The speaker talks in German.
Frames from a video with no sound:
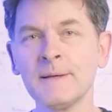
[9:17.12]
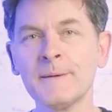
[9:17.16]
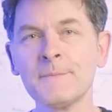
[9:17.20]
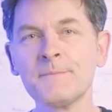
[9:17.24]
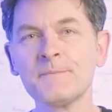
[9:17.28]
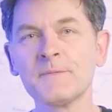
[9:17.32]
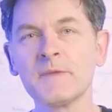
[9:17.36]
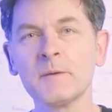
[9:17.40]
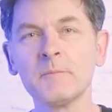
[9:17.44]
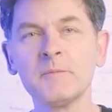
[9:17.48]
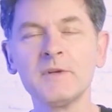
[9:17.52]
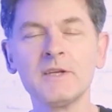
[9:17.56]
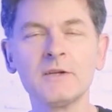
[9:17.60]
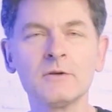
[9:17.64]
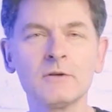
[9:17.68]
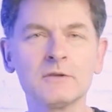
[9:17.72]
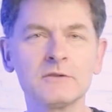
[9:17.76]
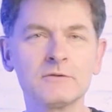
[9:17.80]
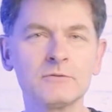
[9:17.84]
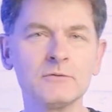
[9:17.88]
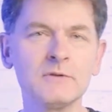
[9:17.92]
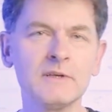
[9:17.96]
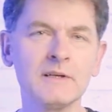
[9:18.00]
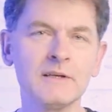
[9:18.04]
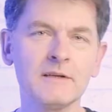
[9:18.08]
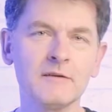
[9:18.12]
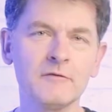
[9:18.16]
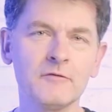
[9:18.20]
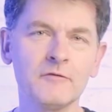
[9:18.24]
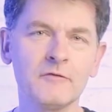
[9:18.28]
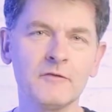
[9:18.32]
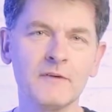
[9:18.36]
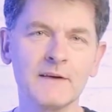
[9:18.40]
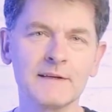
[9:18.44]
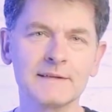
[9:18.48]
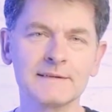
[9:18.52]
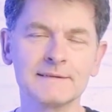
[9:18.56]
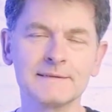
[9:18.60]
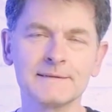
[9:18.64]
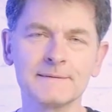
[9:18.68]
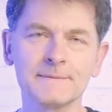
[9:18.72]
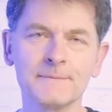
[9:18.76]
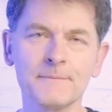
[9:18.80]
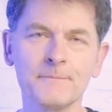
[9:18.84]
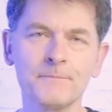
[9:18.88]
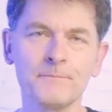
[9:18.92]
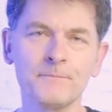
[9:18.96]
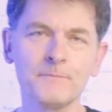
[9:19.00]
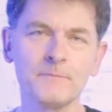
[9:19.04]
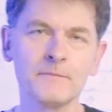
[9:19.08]
Der Miniatureffekt
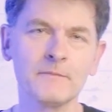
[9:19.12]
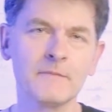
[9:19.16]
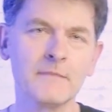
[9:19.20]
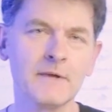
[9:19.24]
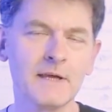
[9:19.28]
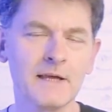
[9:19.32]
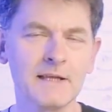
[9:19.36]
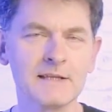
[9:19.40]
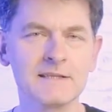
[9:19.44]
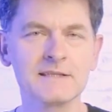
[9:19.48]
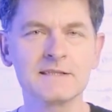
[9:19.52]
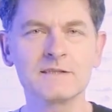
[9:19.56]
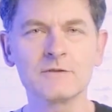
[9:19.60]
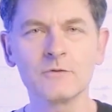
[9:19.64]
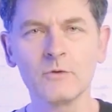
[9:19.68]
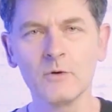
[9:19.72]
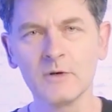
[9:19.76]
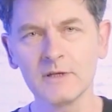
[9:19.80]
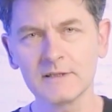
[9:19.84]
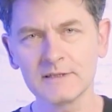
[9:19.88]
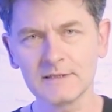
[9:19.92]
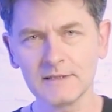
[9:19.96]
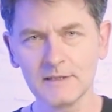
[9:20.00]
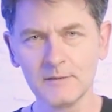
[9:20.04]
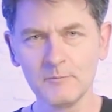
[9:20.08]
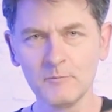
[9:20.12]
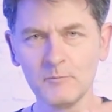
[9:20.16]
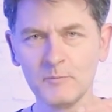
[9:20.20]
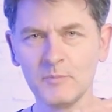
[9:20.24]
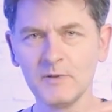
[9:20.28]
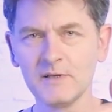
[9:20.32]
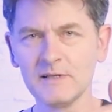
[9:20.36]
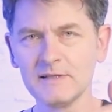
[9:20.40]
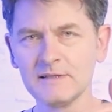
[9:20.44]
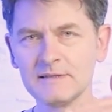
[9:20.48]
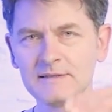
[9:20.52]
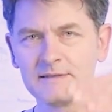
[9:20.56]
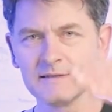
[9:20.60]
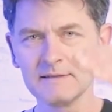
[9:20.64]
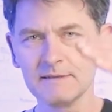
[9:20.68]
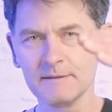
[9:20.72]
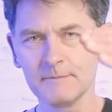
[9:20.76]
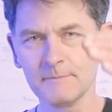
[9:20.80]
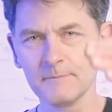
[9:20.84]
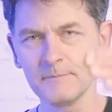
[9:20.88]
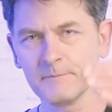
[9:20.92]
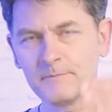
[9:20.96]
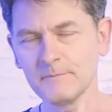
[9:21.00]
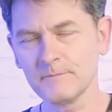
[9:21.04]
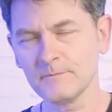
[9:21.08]
mm, erzeugt im Bild
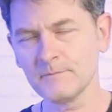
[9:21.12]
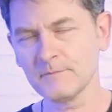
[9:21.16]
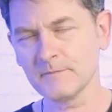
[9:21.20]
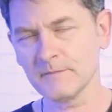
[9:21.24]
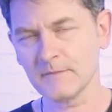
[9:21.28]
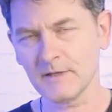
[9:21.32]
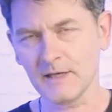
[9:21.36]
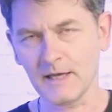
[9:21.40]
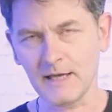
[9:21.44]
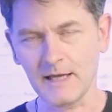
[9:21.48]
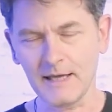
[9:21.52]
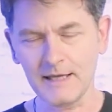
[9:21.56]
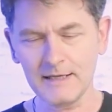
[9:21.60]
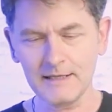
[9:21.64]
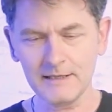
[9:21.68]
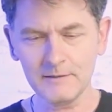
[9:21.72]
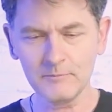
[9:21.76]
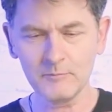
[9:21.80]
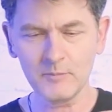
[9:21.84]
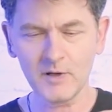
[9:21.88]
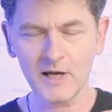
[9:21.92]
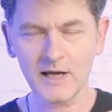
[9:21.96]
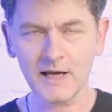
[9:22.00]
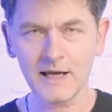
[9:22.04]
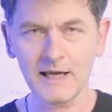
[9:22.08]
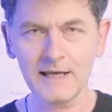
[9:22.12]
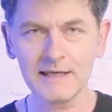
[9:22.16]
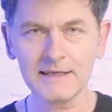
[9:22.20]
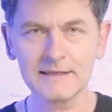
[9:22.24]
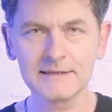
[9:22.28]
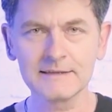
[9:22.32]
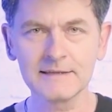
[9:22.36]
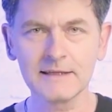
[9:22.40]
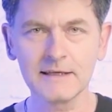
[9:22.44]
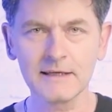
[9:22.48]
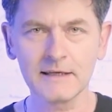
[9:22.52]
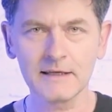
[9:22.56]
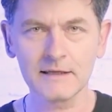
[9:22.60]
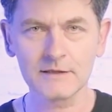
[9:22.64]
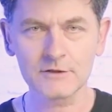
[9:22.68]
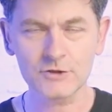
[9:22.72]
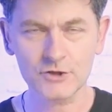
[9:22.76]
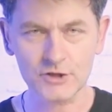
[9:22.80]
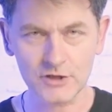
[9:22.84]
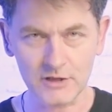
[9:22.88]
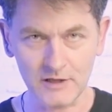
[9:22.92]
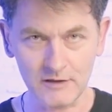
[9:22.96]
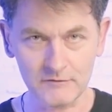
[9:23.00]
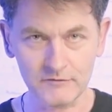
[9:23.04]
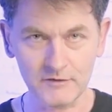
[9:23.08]
mm, einen Bereich, der
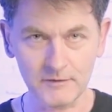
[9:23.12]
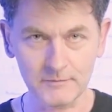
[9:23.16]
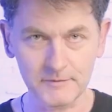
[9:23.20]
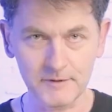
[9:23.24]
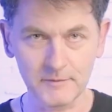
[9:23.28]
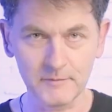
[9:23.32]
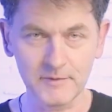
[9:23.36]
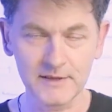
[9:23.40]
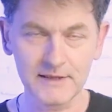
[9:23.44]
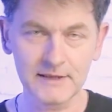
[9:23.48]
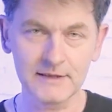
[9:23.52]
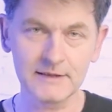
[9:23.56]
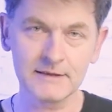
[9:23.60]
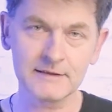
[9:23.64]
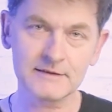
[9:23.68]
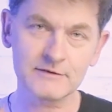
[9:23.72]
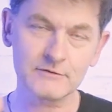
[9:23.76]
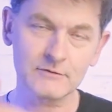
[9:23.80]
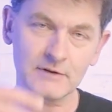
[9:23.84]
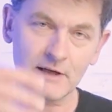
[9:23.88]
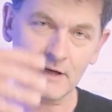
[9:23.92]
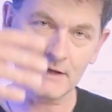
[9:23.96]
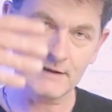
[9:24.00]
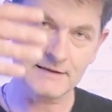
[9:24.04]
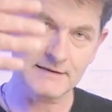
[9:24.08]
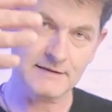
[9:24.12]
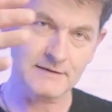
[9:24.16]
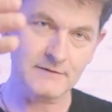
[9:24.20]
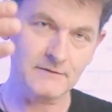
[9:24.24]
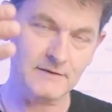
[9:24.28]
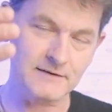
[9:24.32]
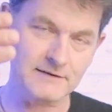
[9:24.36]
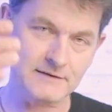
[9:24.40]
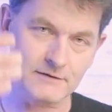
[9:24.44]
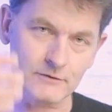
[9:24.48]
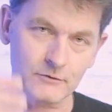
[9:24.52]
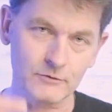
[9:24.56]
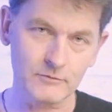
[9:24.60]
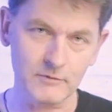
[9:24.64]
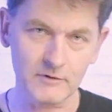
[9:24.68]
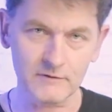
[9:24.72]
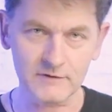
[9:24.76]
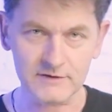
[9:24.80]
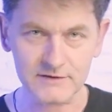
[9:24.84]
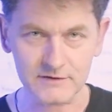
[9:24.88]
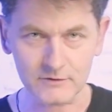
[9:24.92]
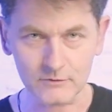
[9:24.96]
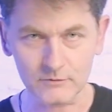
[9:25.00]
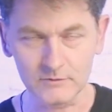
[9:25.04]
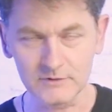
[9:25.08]
scharf abgebildet ist und alles, was drüber,
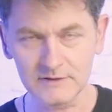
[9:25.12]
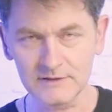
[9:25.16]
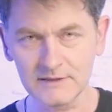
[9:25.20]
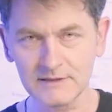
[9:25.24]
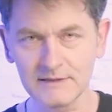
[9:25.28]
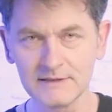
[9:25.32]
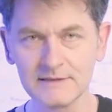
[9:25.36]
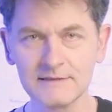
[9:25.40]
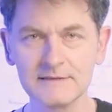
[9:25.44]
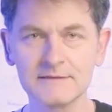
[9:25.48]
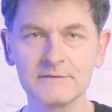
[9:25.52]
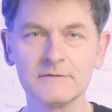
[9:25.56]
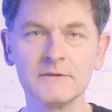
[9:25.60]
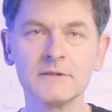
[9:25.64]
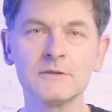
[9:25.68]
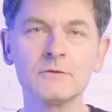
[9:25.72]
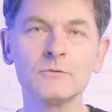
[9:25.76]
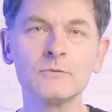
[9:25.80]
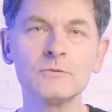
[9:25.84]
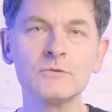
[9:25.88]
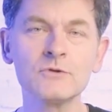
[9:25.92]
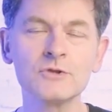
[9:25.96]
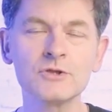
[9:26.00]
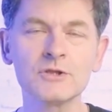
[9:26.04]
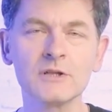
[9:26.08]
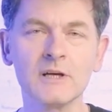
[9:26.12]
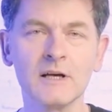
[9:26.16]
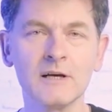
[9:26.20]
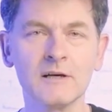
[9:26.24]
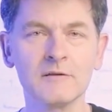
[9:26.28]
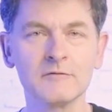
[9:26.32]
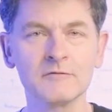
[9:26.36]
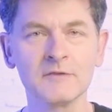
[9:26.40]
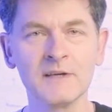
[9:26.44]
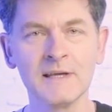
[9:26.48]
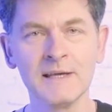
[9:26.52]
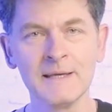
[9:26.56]
was drunter ist, wird unscharf.